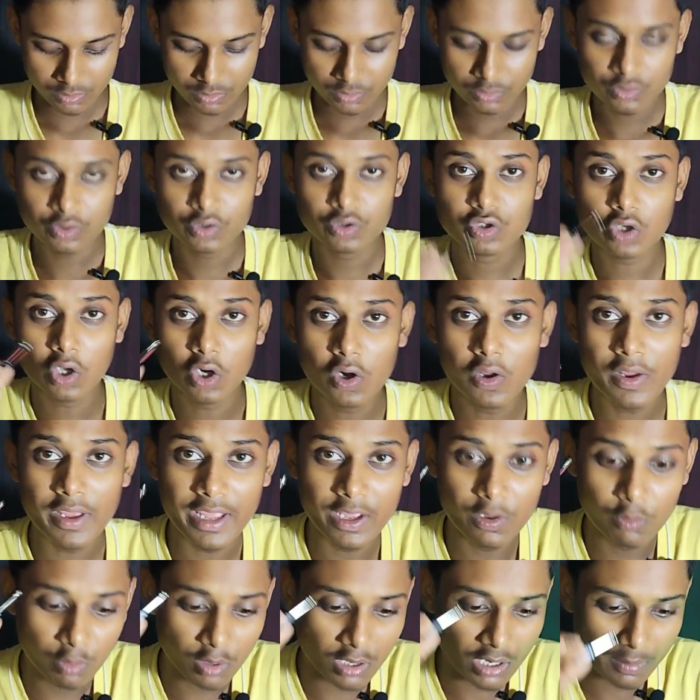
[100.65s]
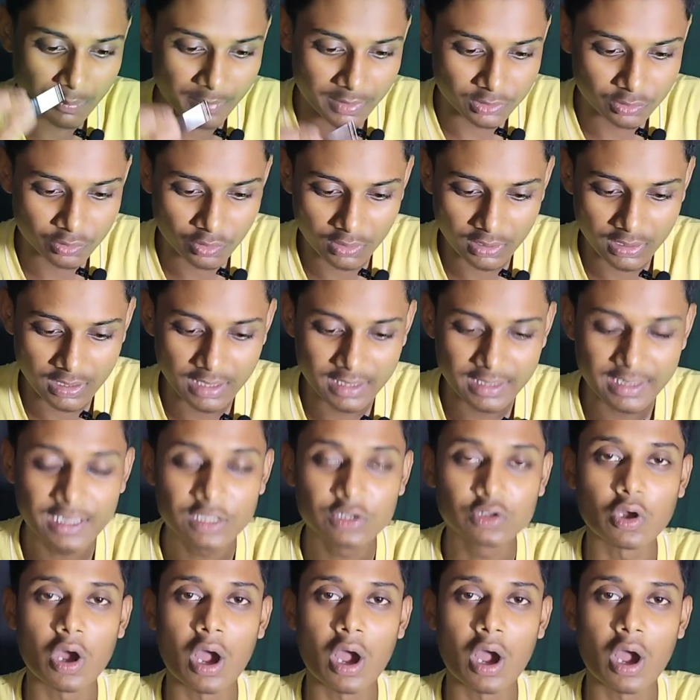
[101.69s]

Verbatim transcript: তো চলো এগুলোর আমার দরকার নাই তো